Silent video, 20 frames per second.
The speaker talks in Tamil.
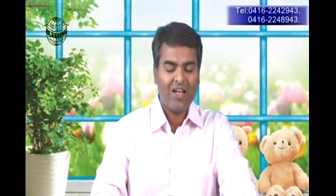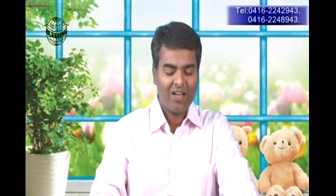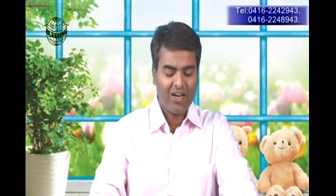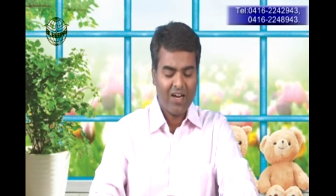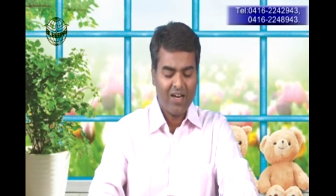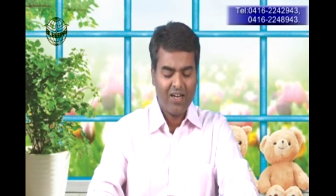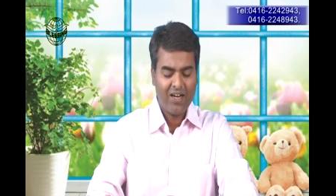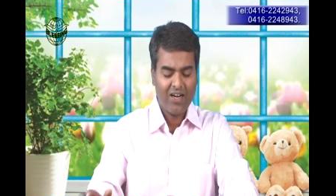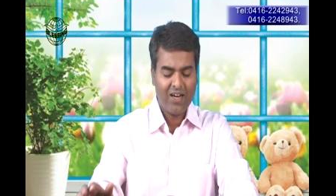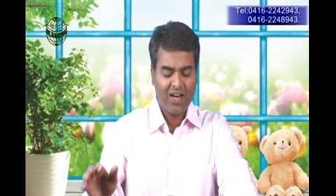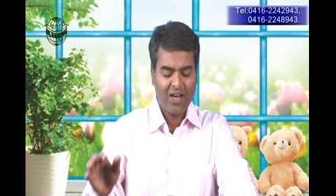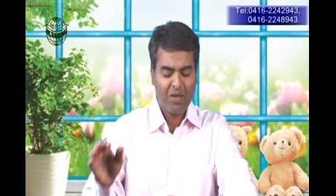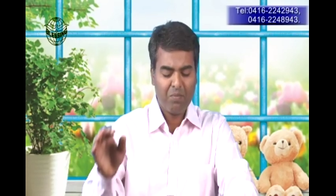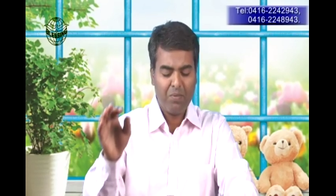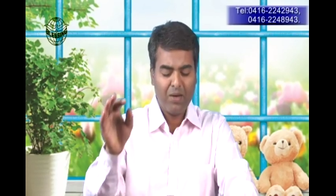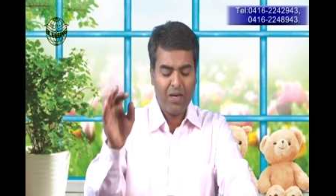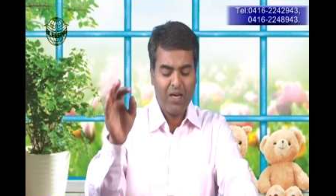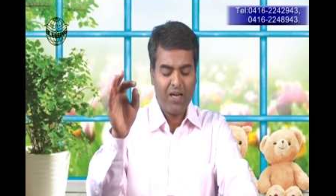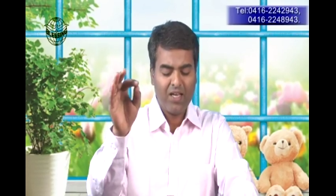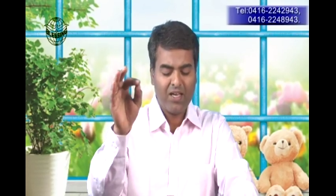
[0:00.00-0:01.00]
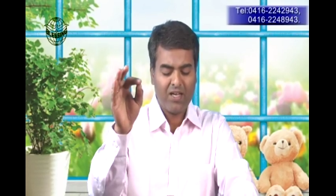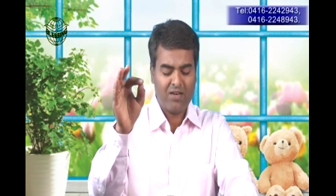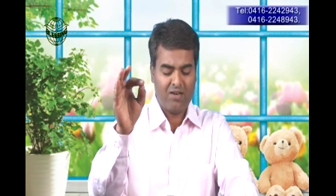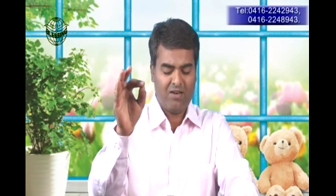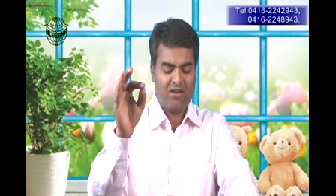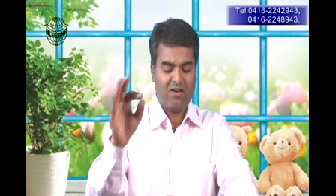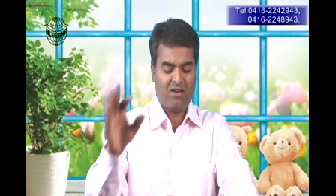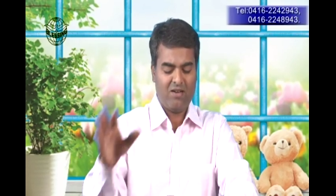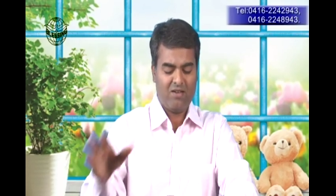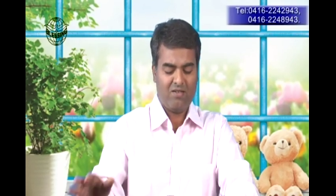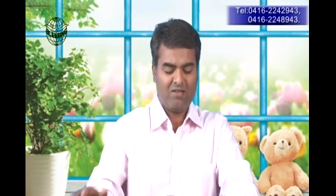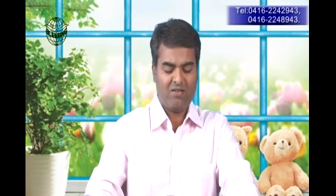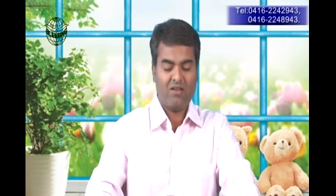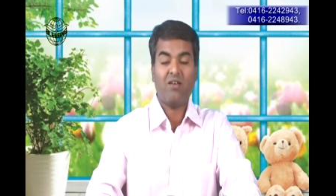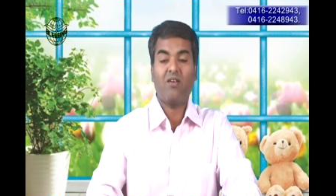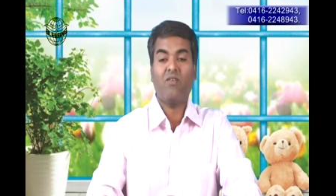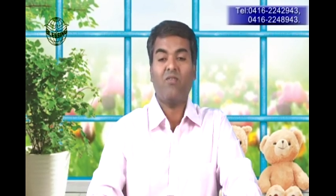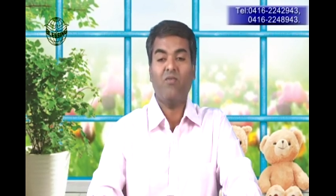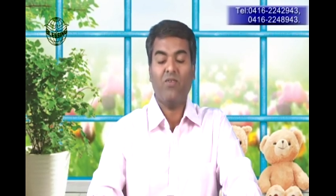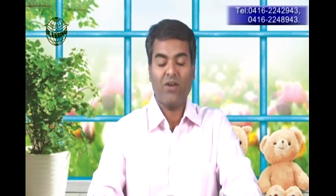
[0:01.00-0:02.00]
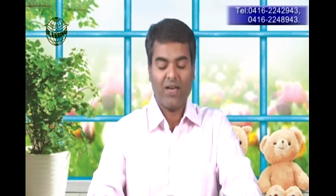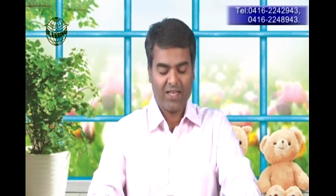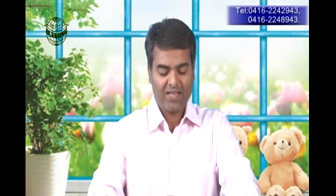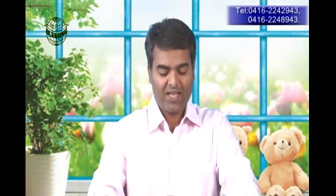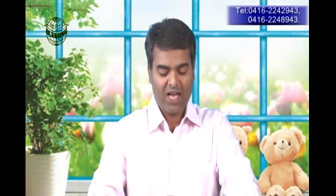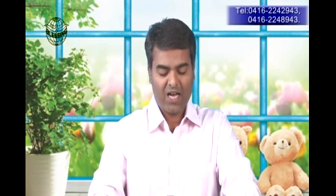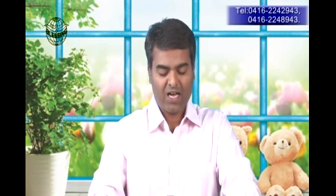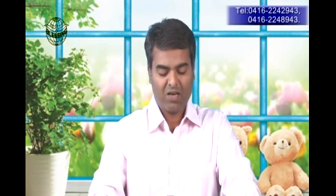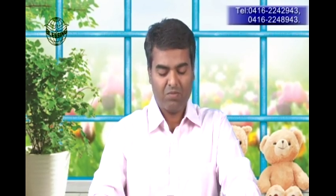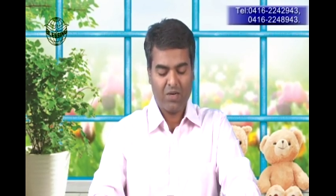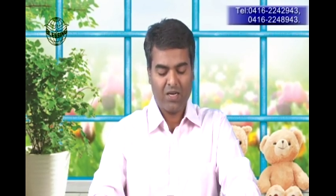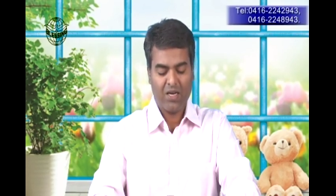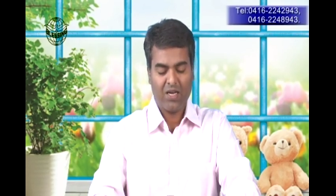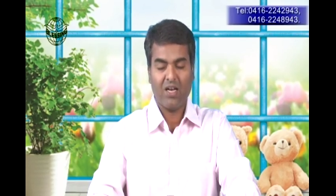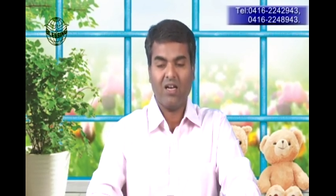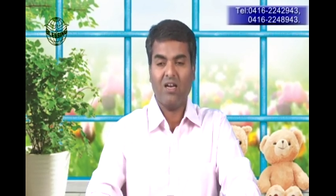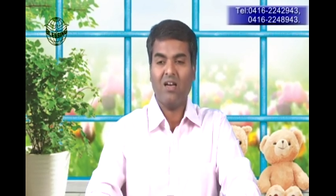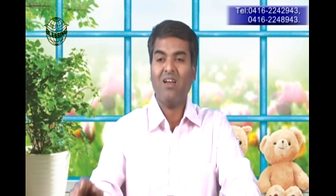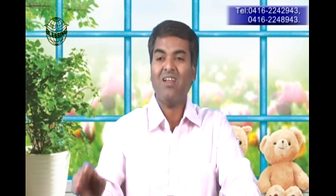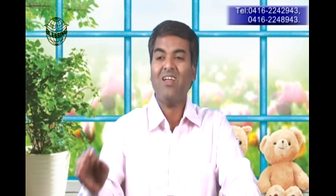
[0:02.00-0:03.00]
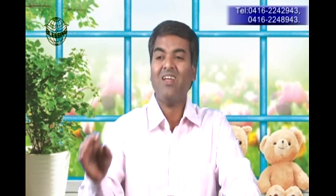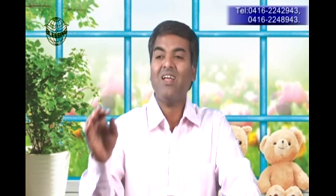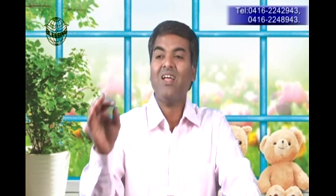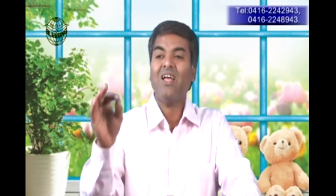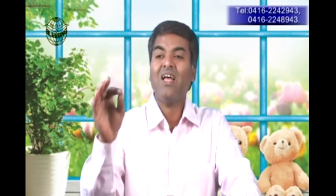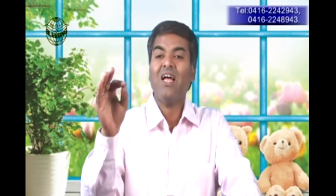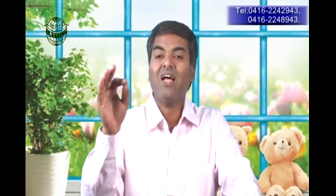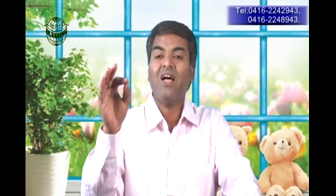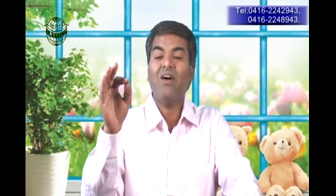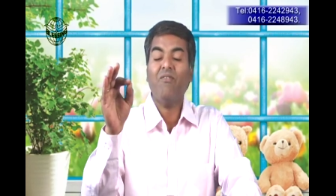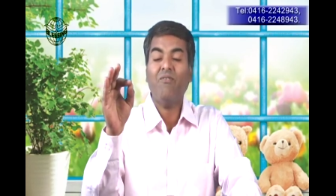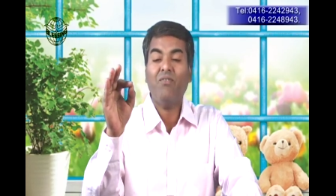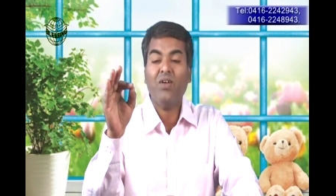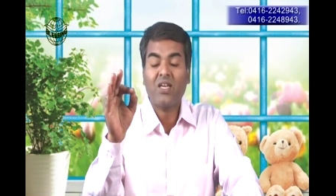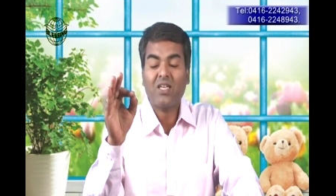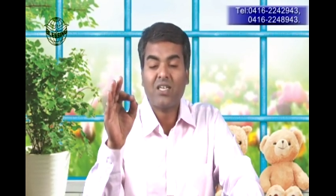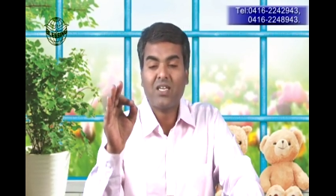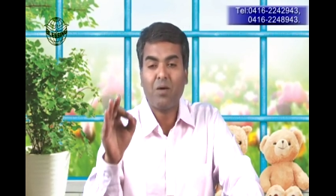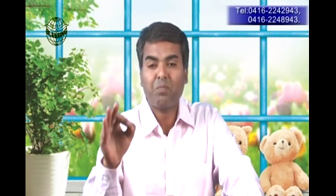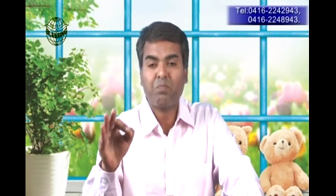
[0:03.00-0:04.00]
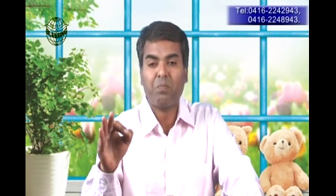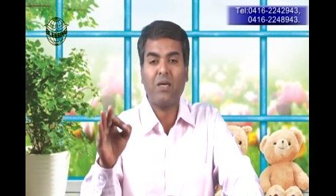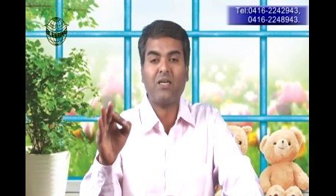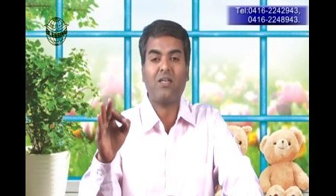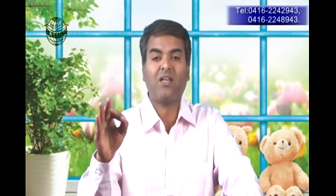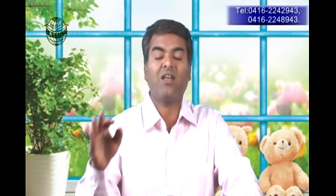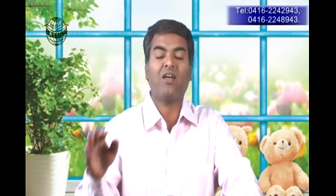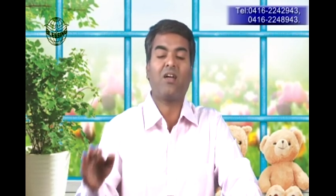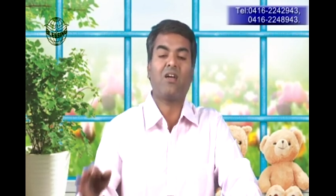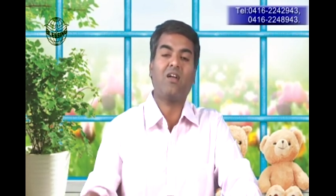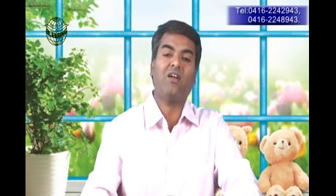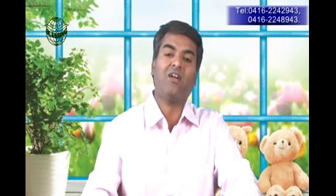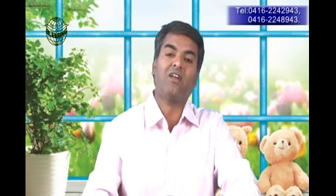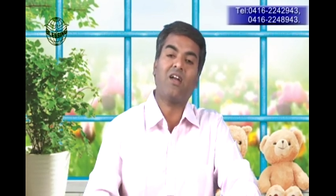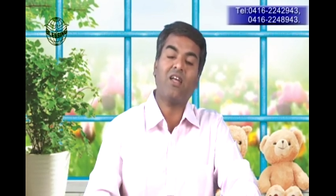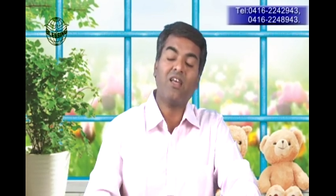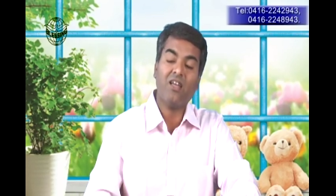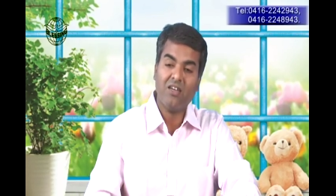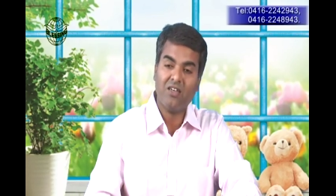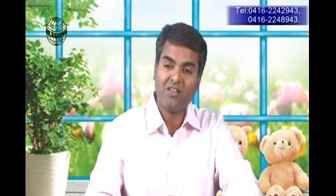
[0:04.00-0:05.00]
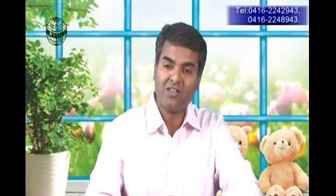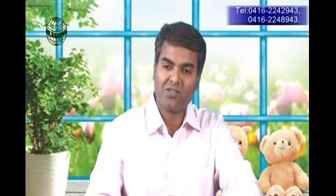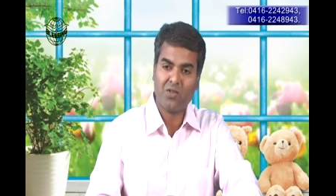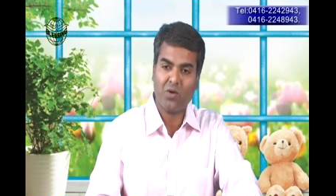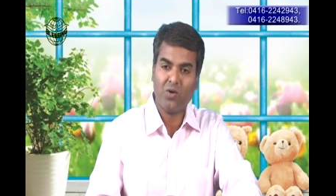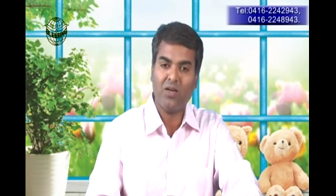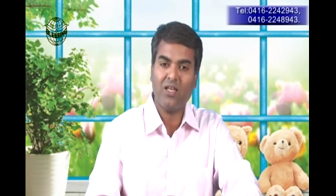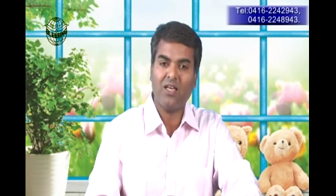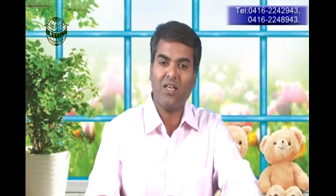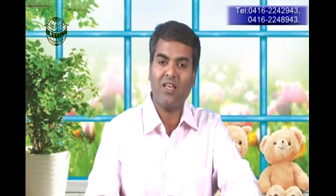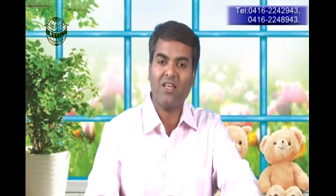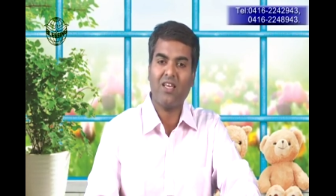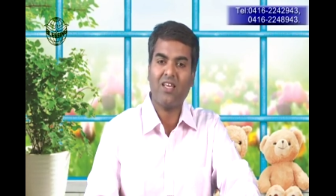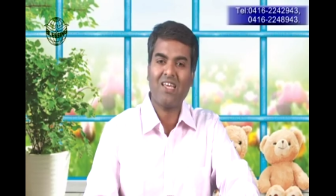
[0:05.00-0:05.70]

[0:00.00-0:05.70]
ரெண்டரை பில்லியன் வேதாகமங்கள் விற்கப்பட்டிருக்கின்றன என்று சொல்லி